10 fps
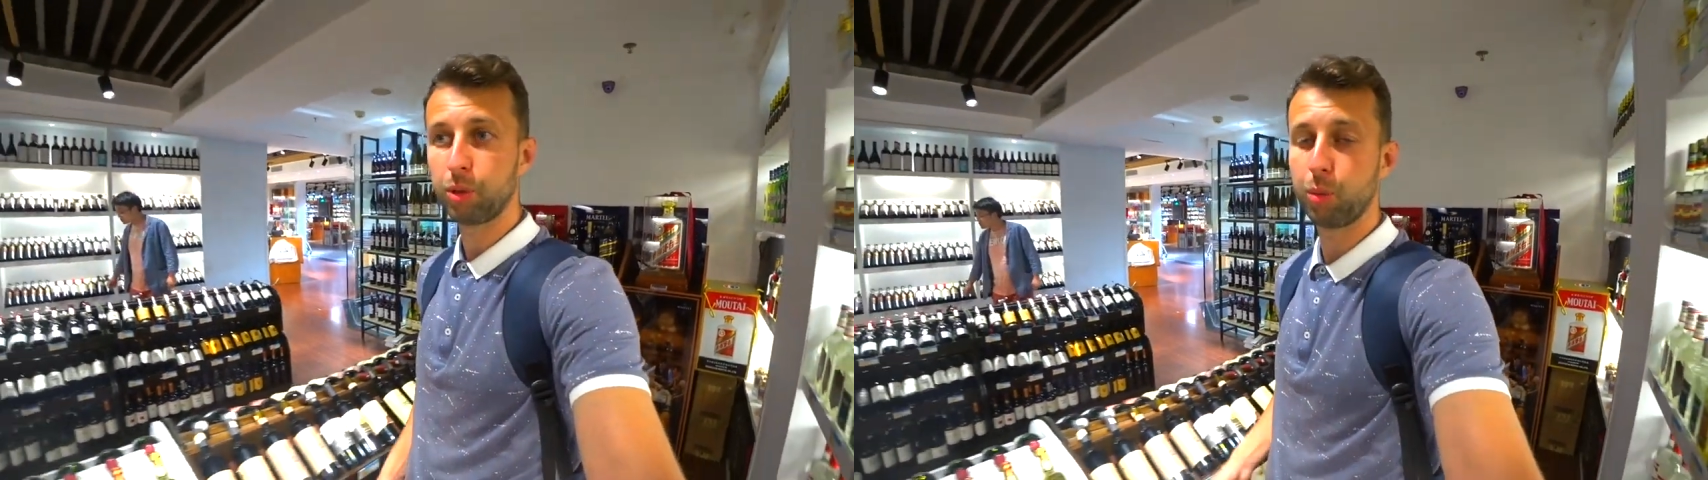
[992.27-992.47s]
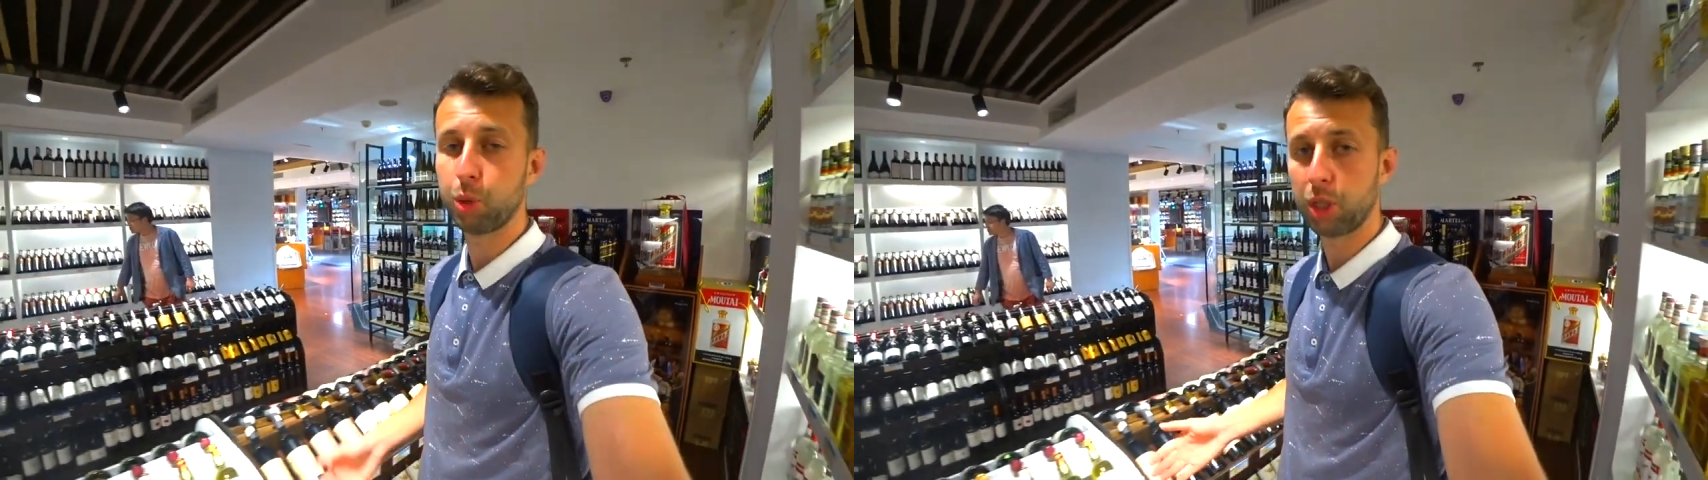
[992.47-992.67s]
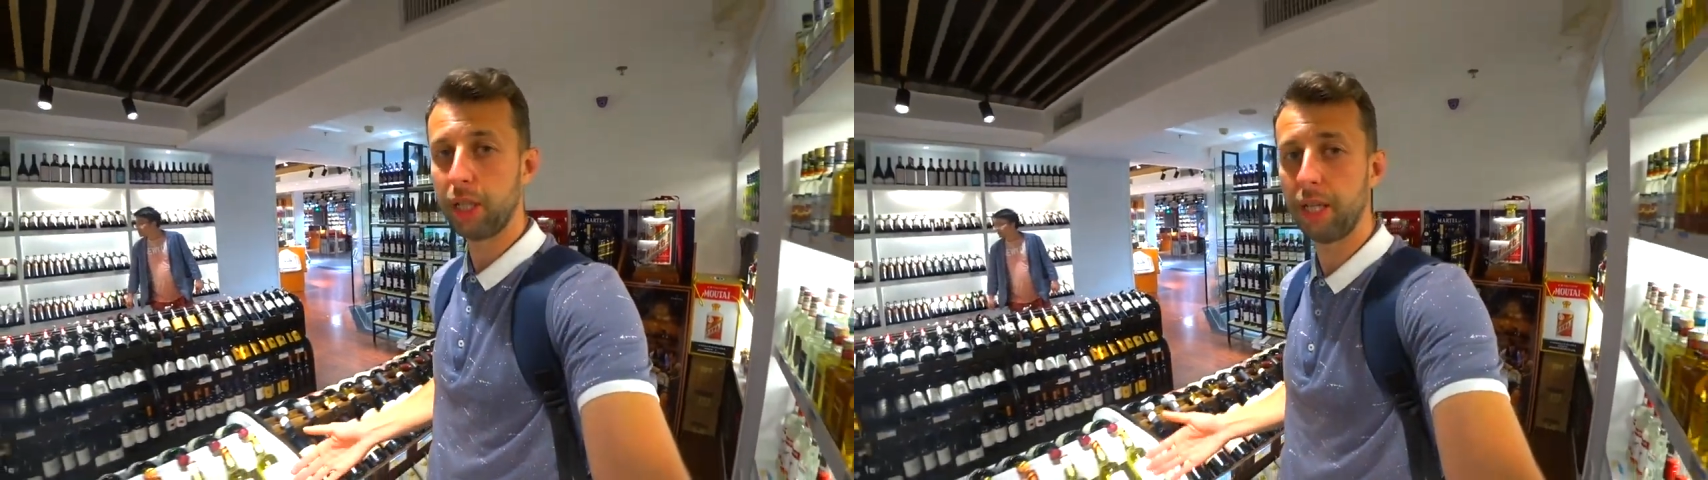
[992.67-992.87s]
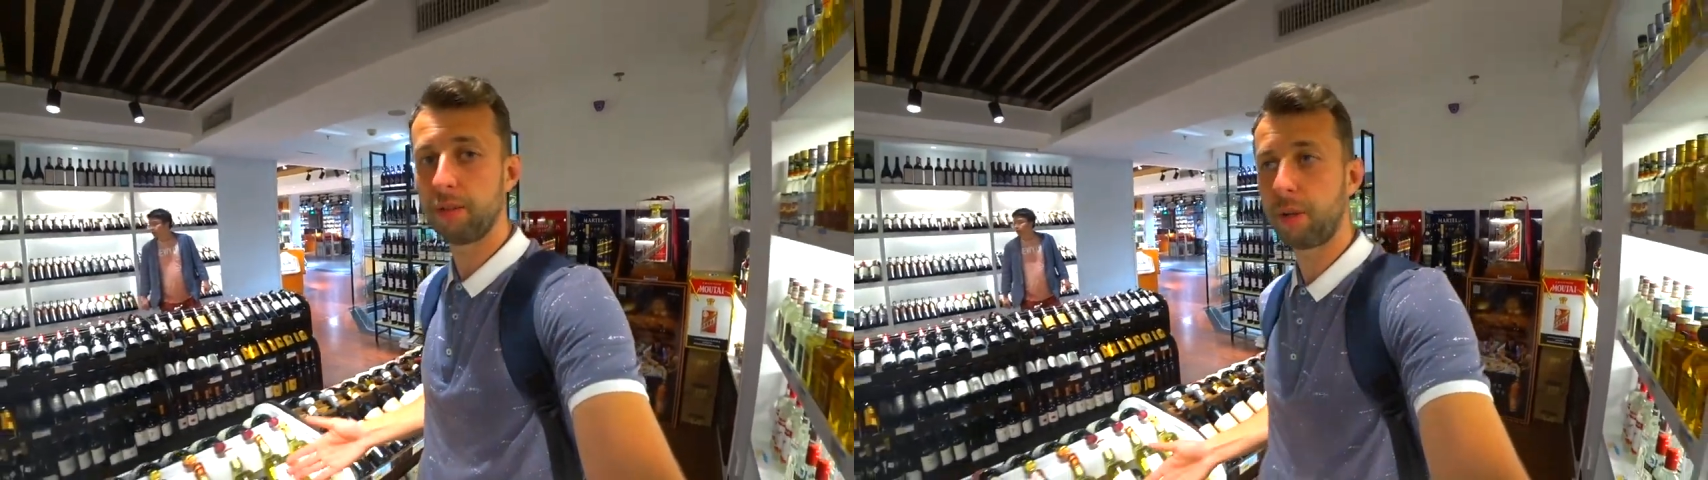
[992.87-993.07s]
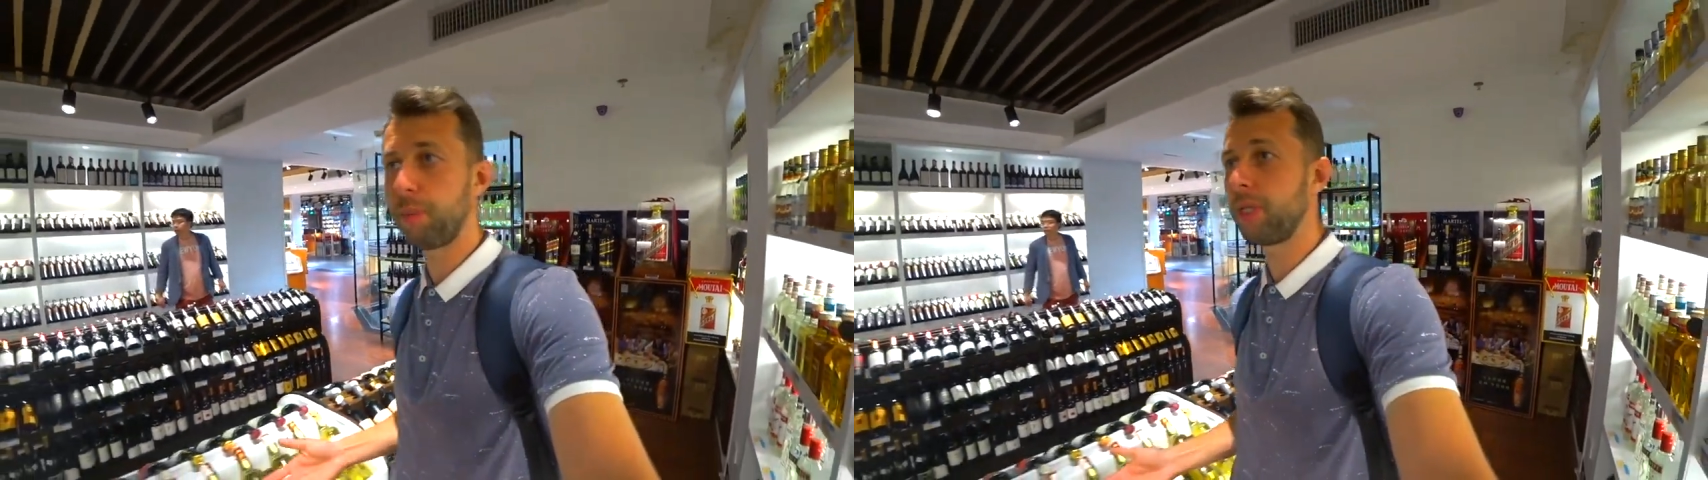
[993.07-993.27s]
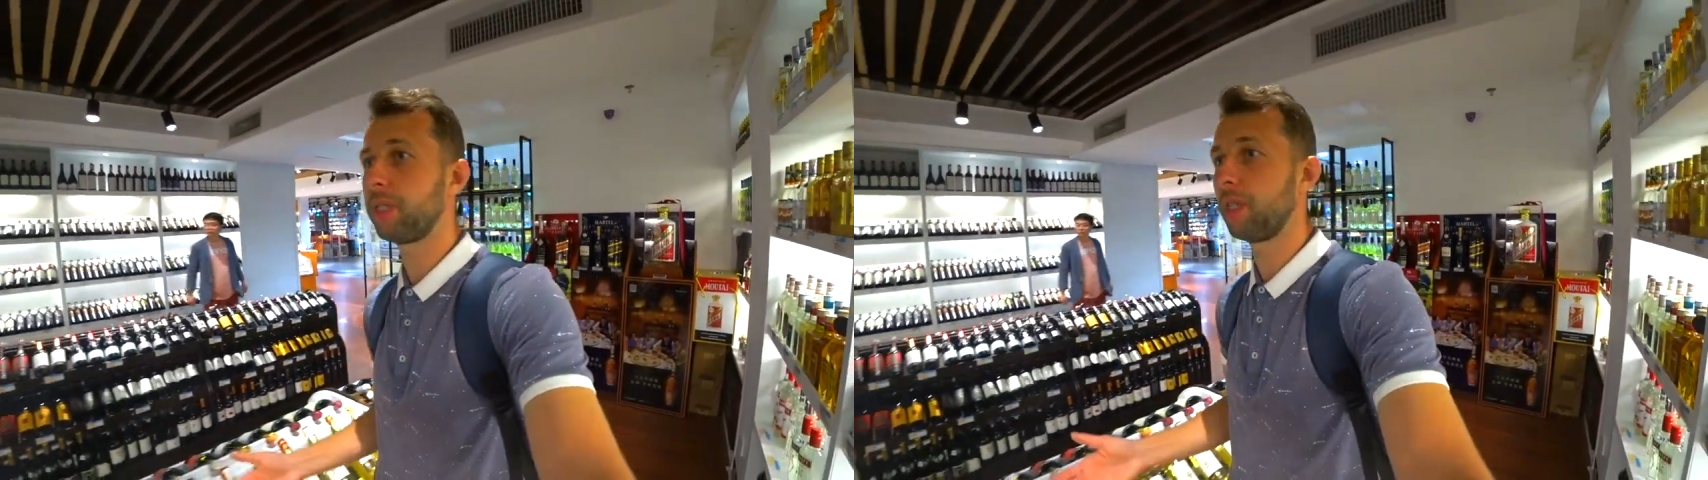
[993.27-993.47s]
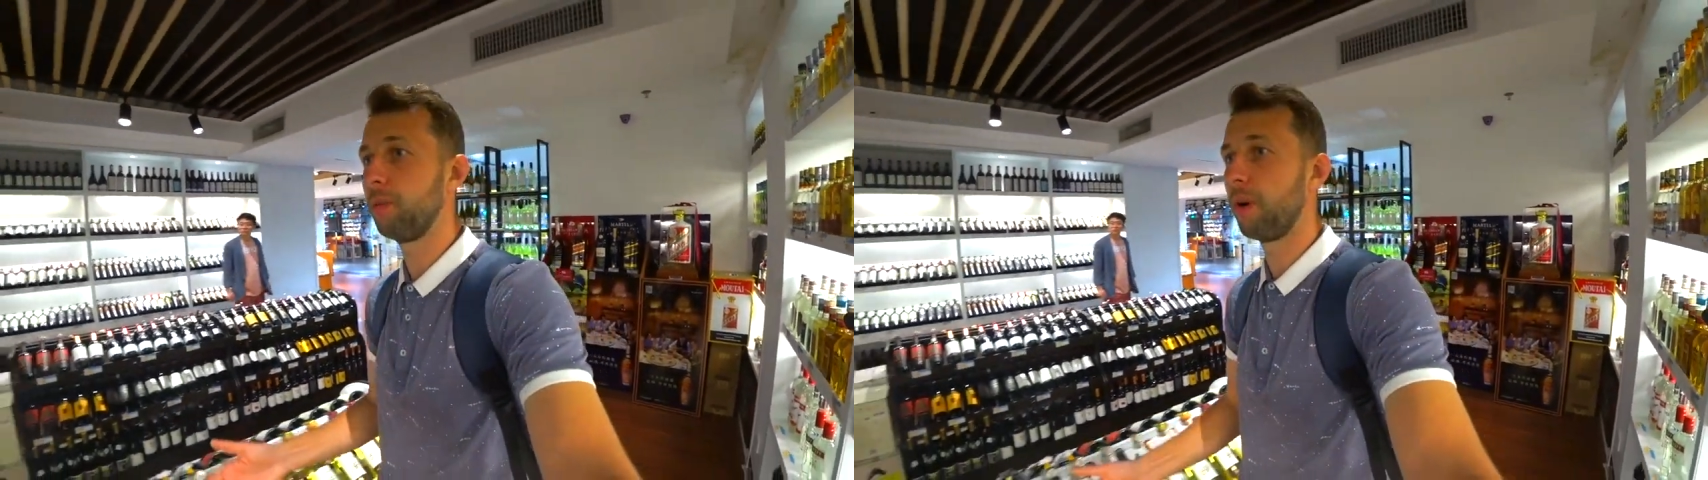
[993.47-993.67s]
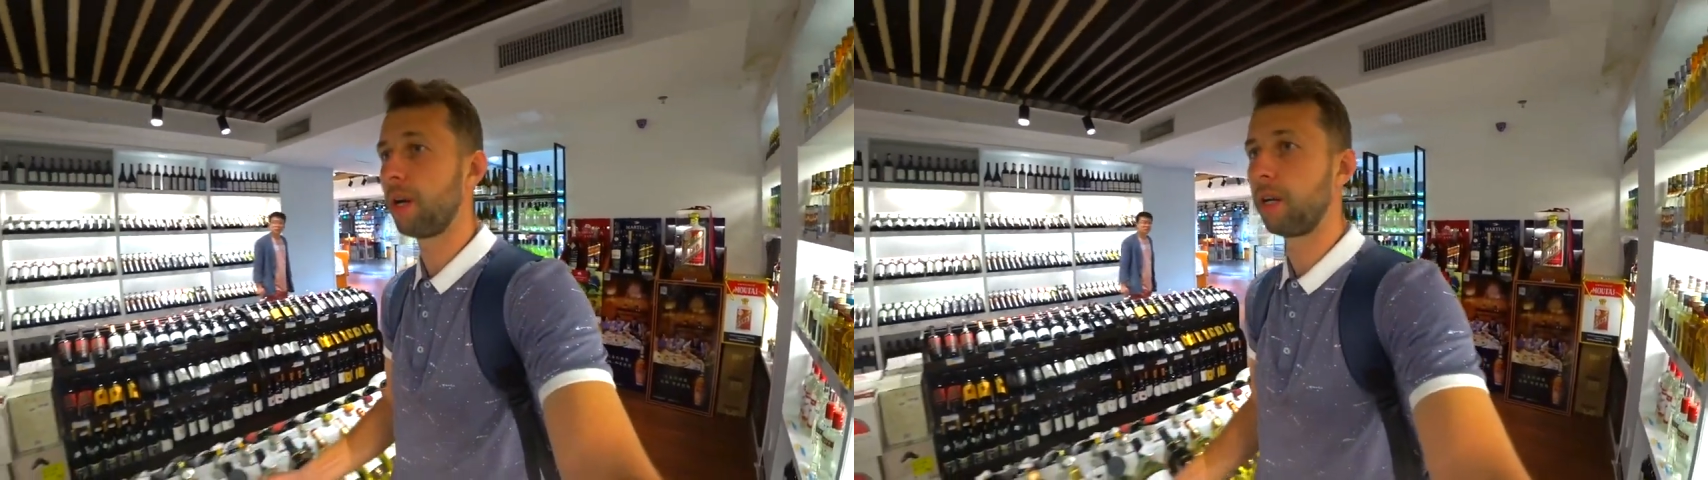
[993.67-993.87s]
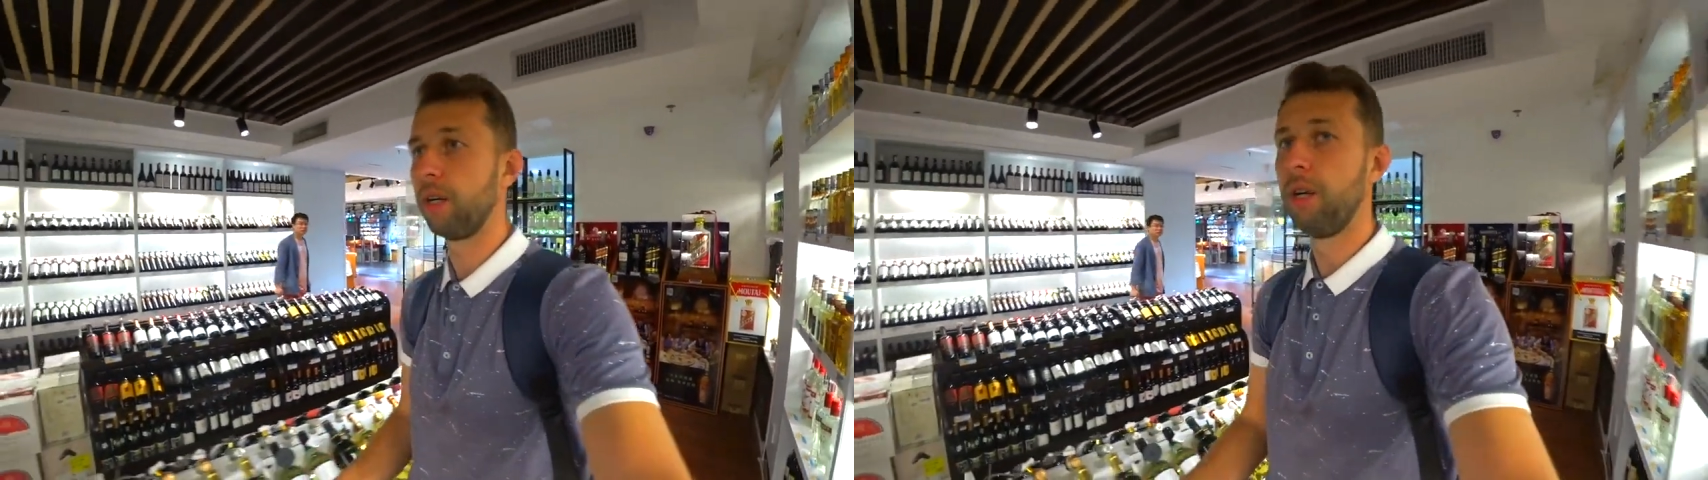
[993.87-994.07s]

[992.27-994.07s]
в том числе и европейских марок.